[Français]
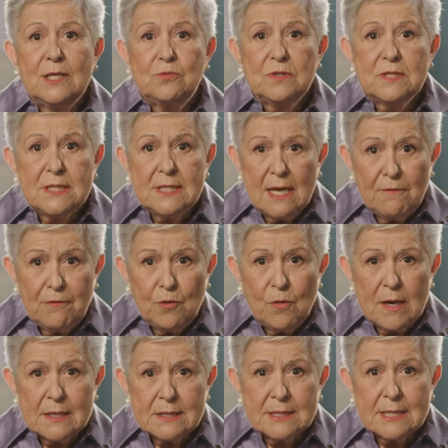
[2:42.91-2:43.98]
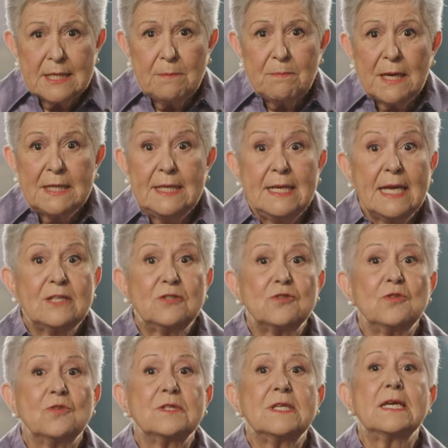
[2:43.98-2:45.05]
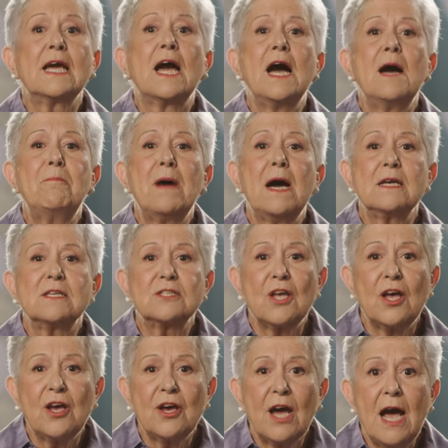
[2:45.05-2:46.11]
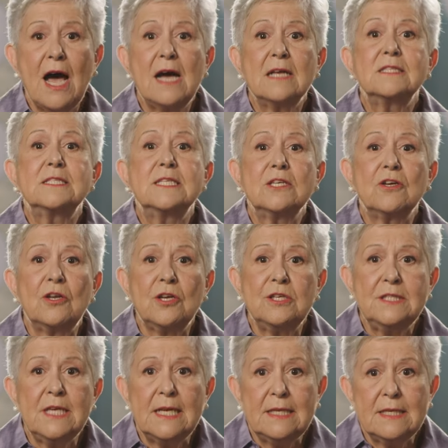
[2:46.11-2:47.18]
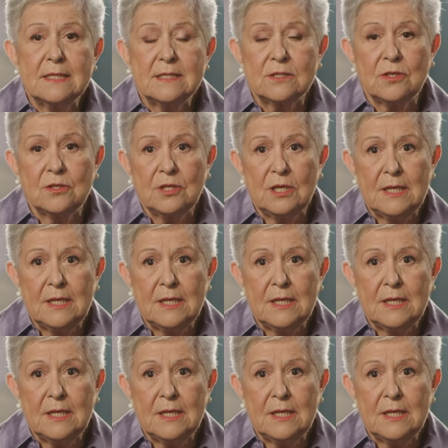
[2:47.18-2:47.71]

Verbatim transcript: est aussi influencée par les lectures des grands penseurs anticolonialistes de